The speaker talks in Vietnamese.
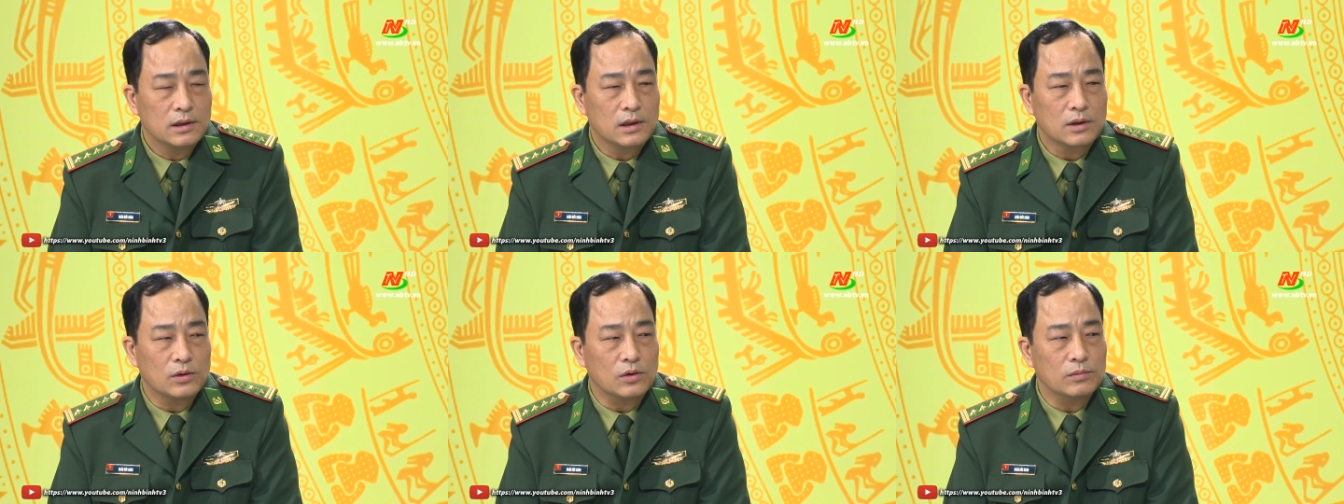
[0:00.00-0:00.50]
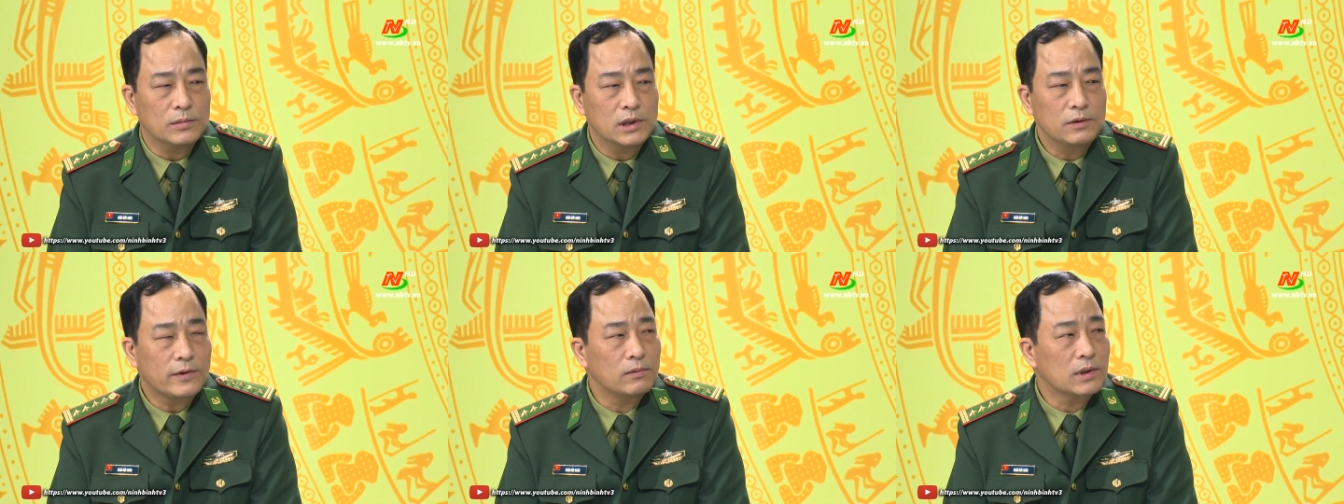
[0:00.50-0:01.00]
là đổi
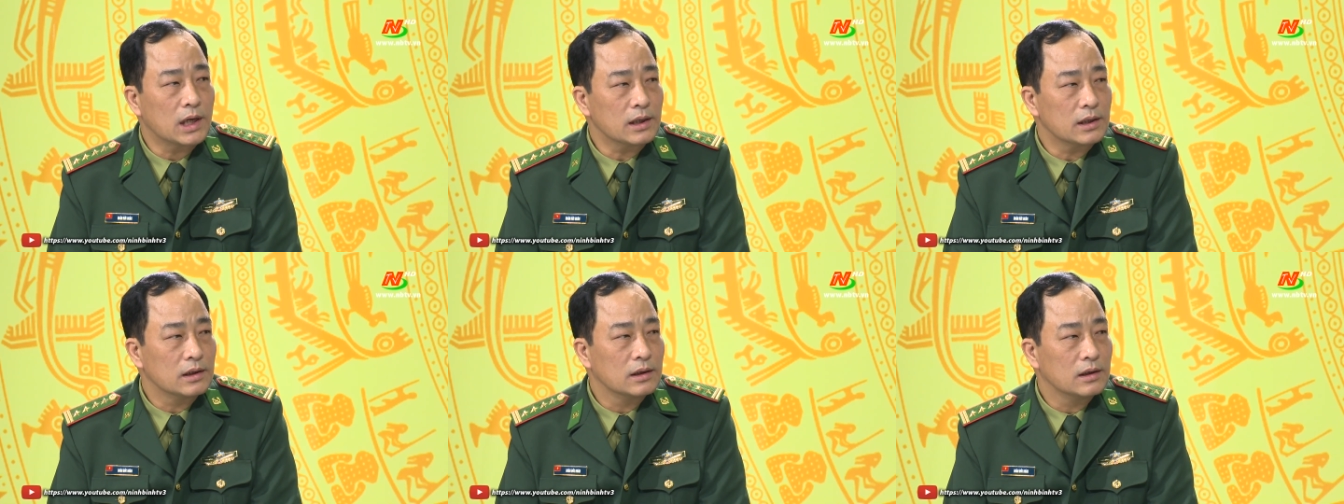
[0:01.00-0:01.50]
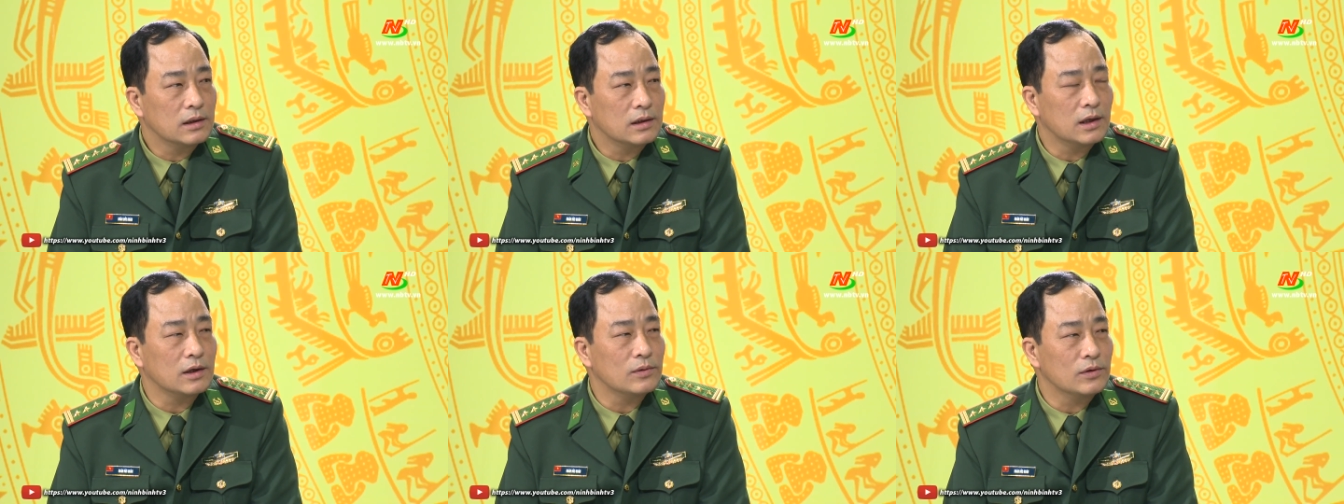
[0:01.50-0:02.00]
mới phong cách,
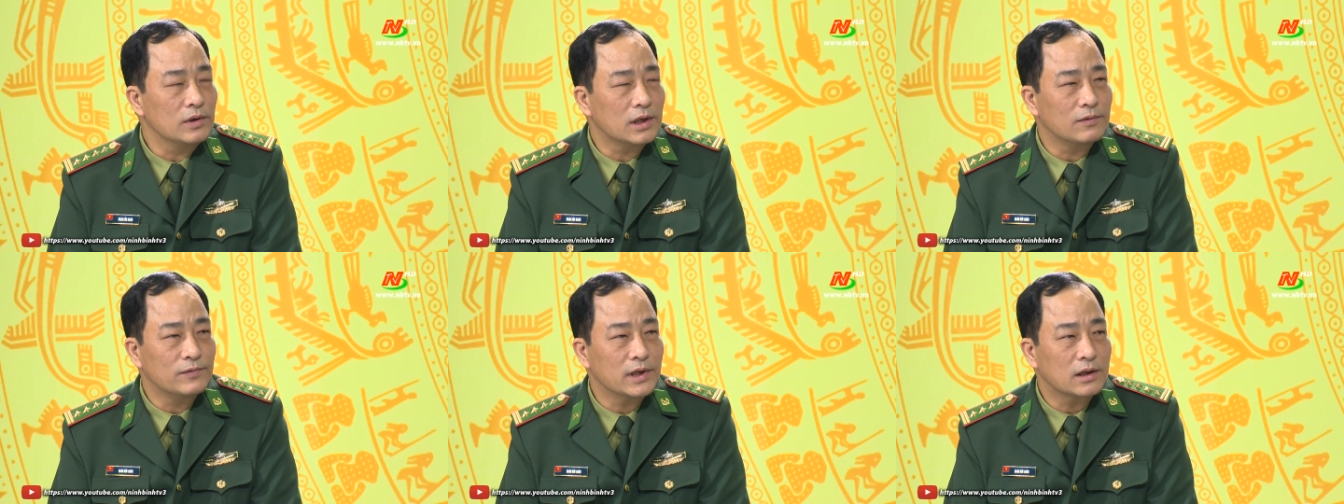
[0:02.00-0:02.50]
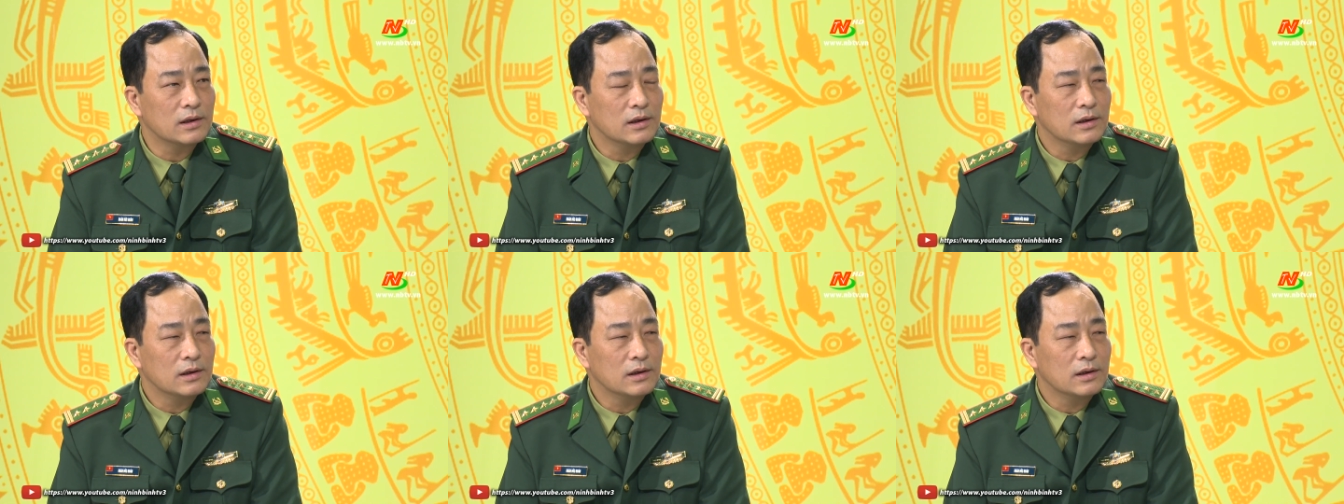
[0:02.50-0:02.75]
lề lối làm việc